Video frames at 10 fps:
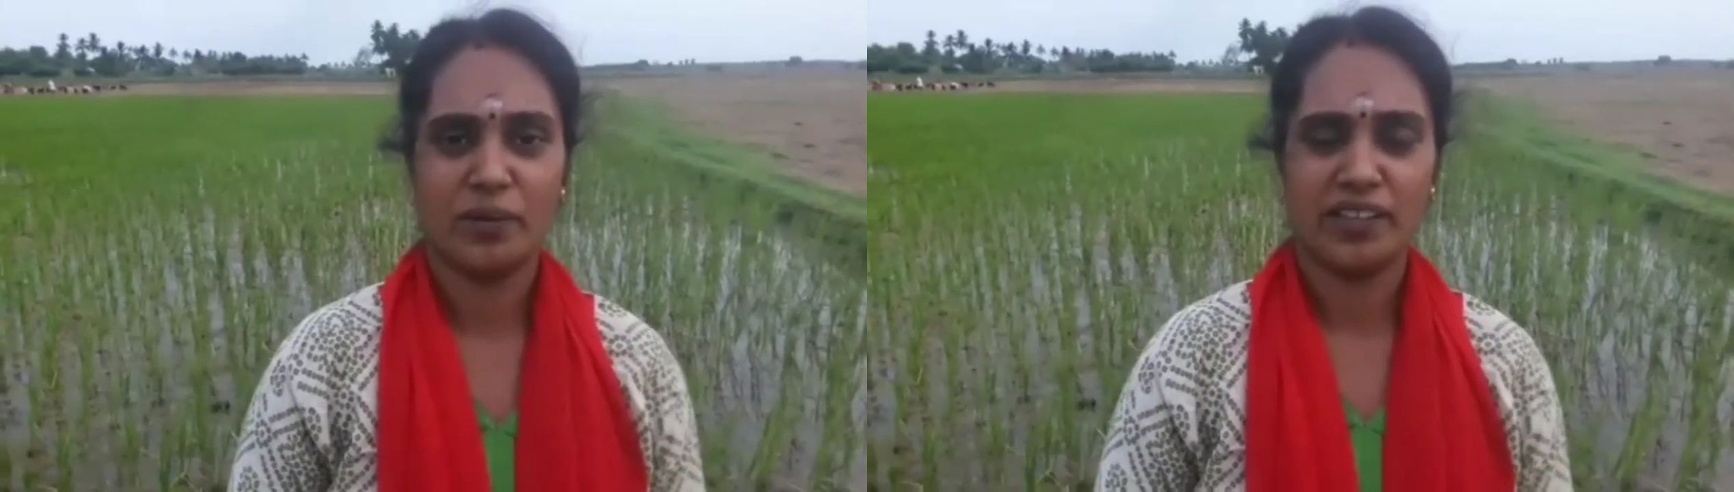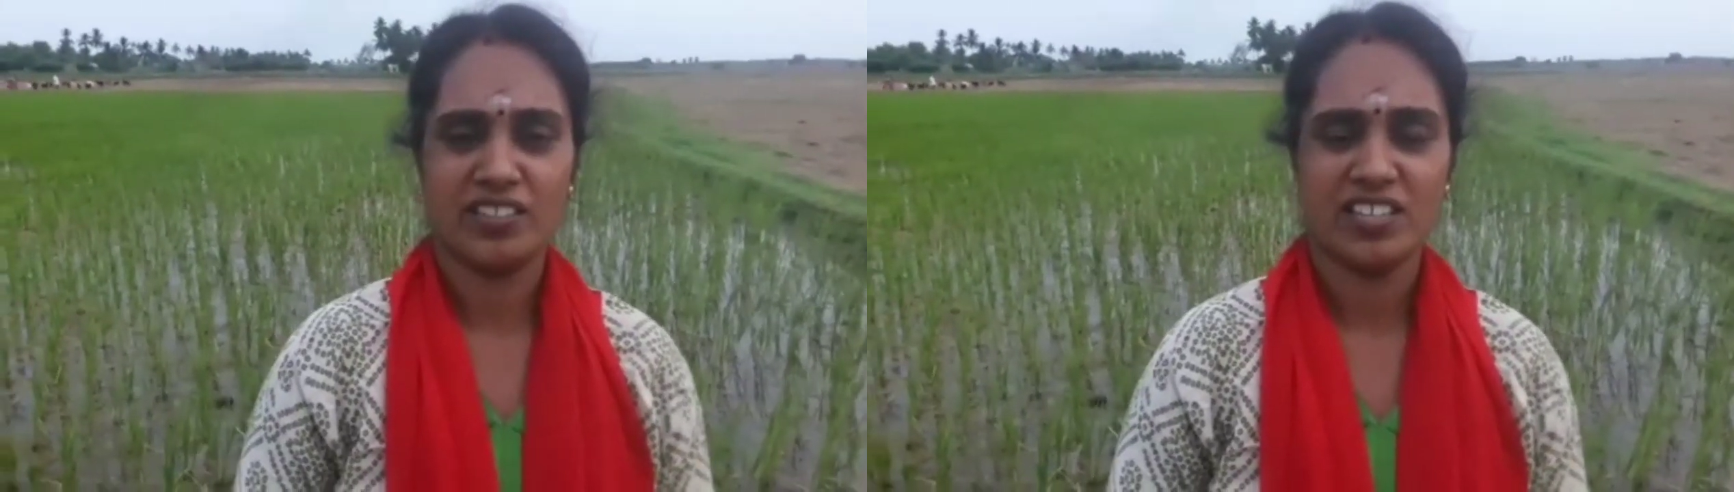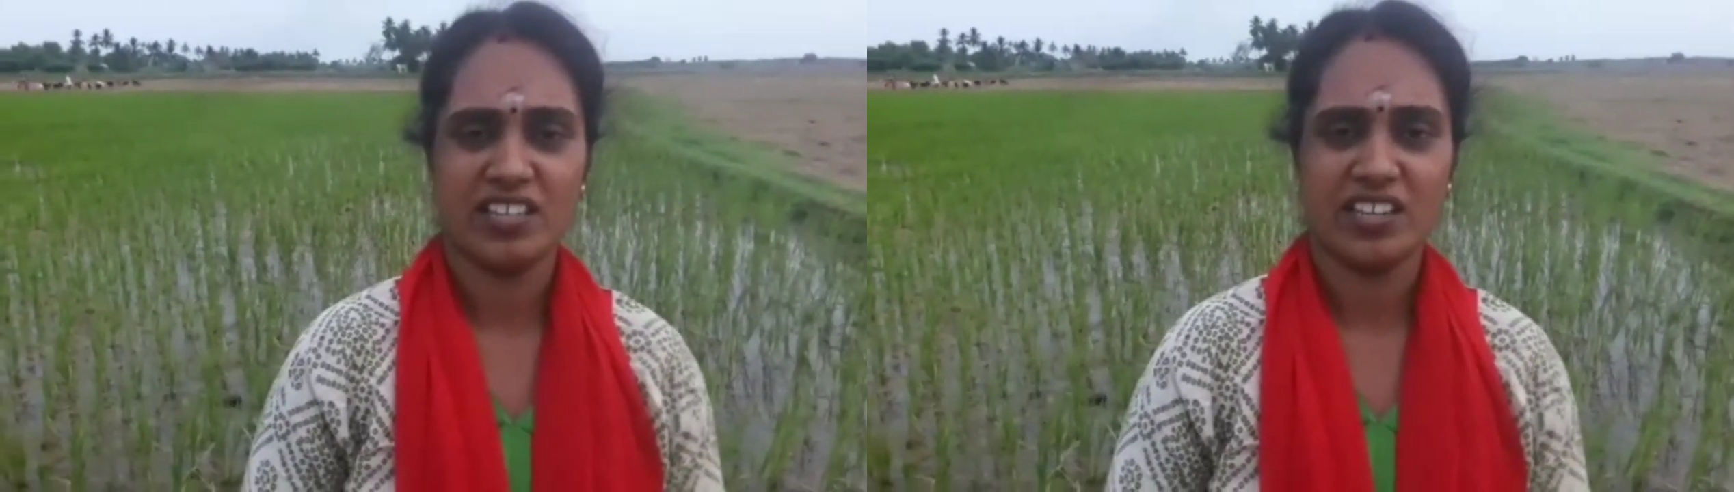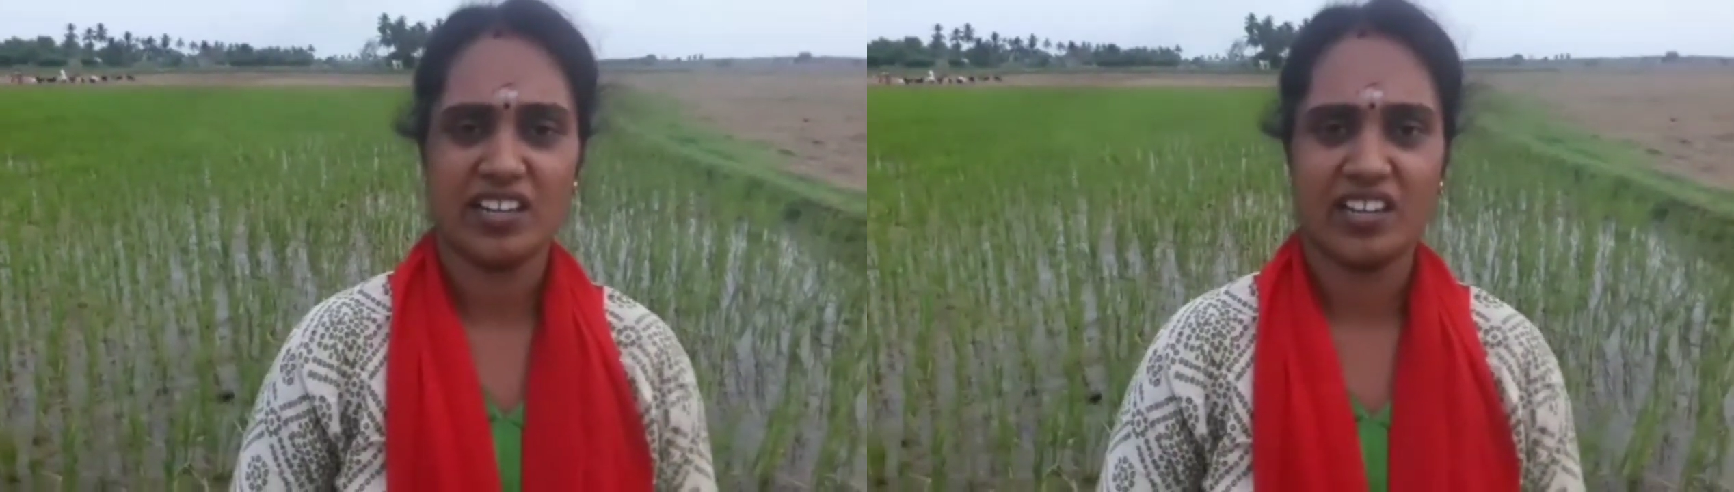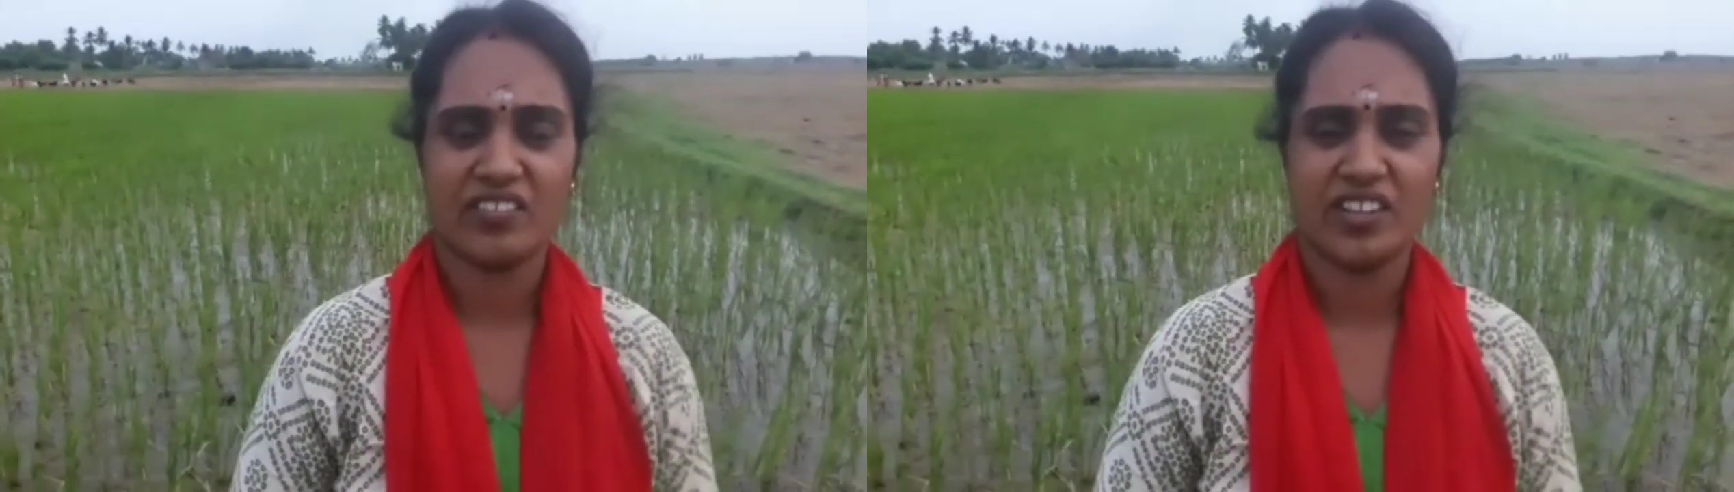அந்த மாதிரி
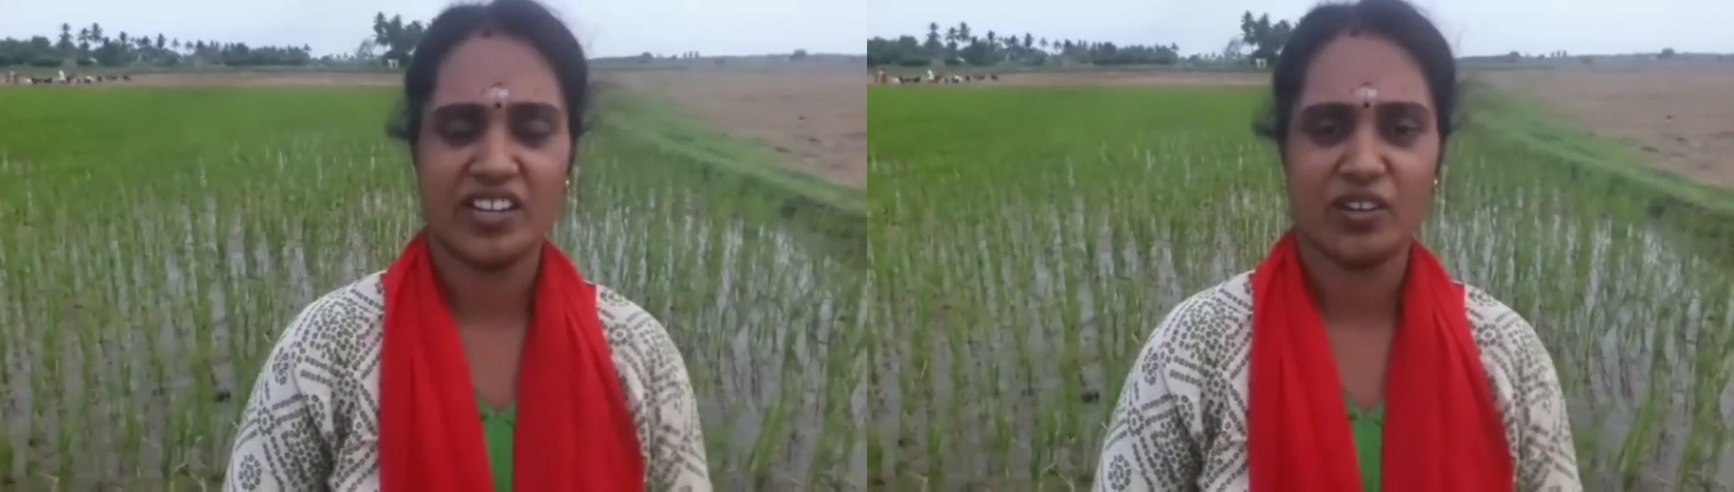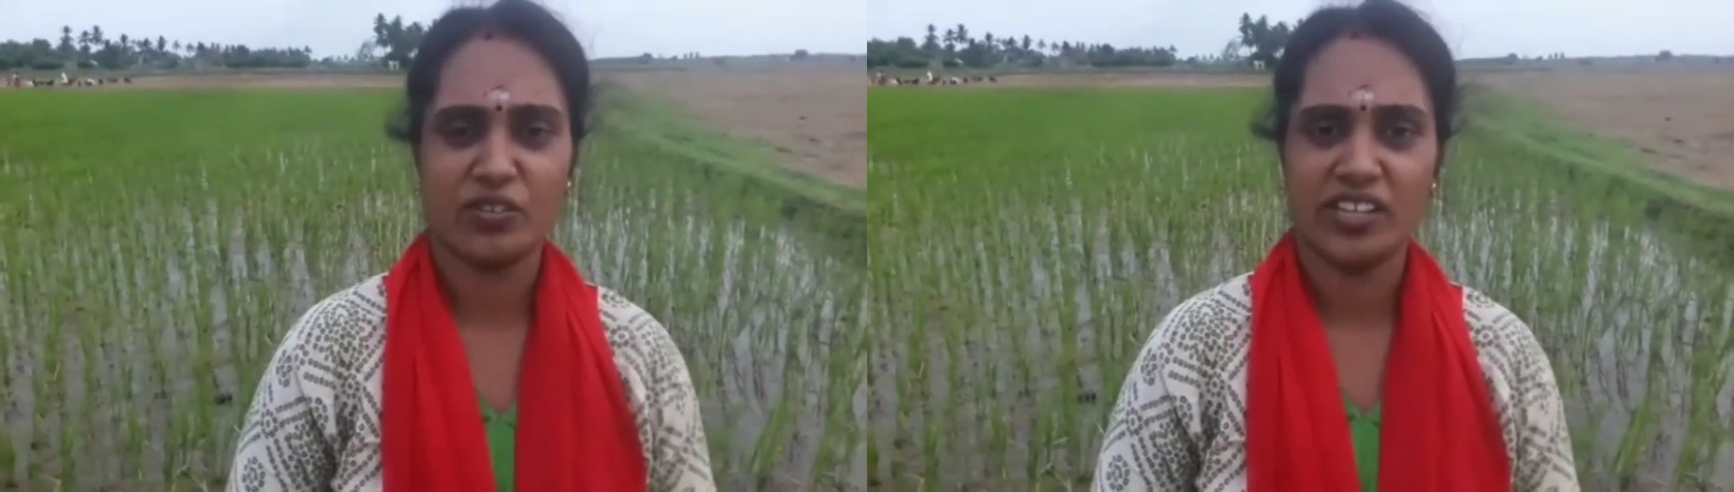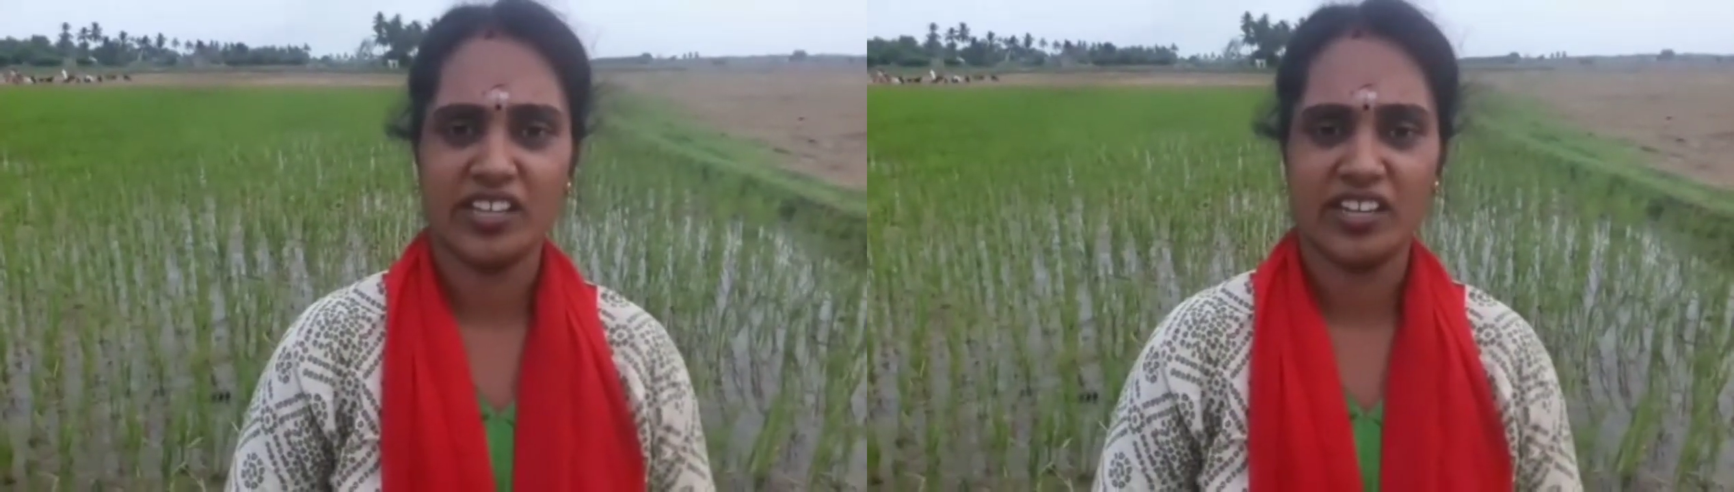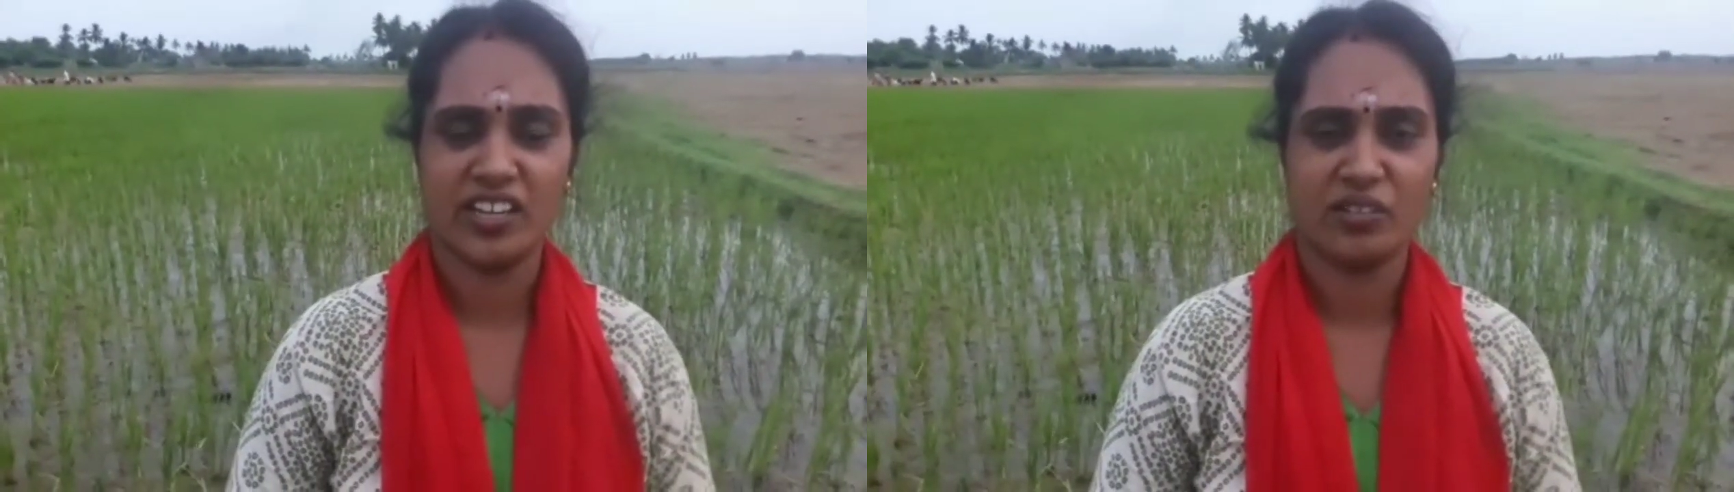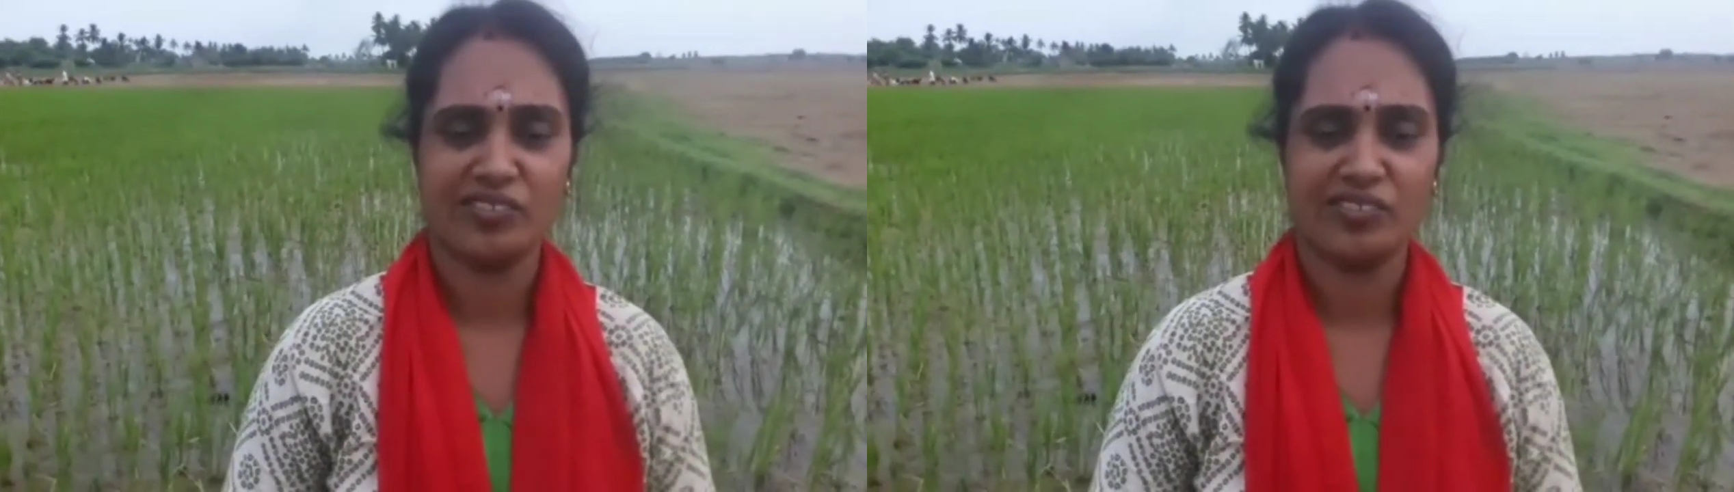இருந்தால் தாங்க தெரியும்